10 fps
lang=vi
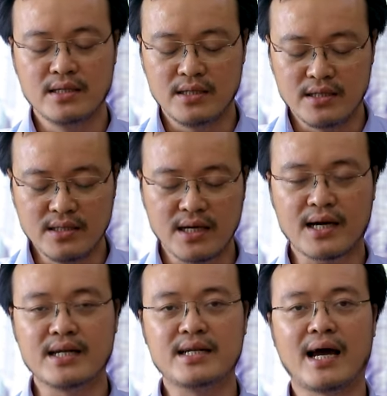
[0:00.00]
thì những cái
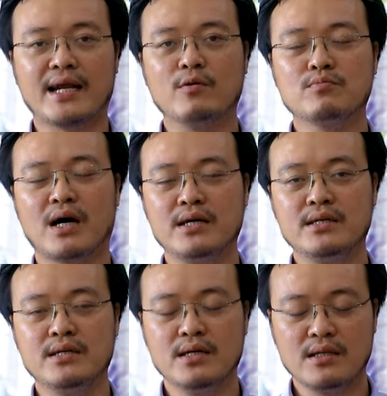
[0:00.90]
căn nhà đông tây
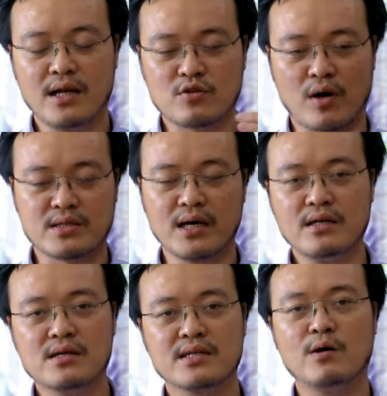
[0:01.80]
tức là tọa tây
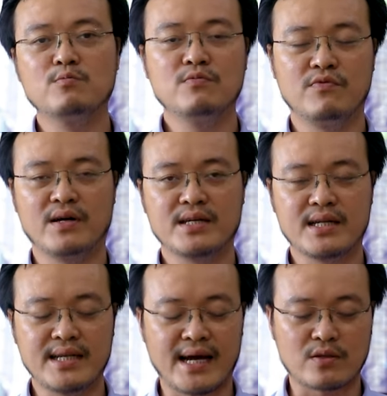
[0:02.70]
hướng đông và những
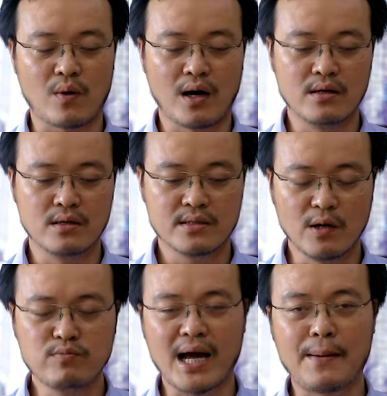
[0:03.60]
căn nhà tọa hướng
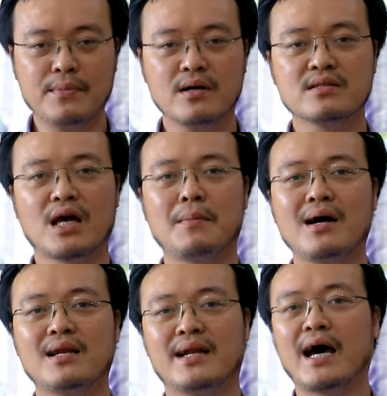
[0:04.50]
đông nam hướng tây
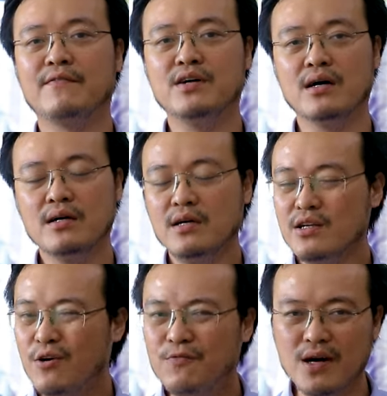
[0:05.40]
bắc là đại vượng
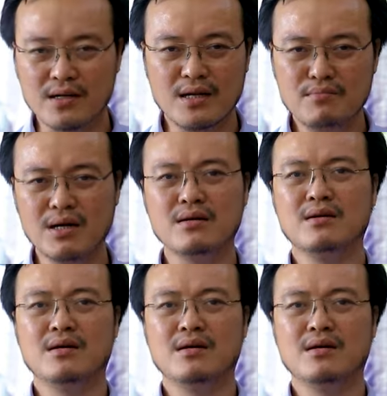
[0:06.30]
nó vượng đến mức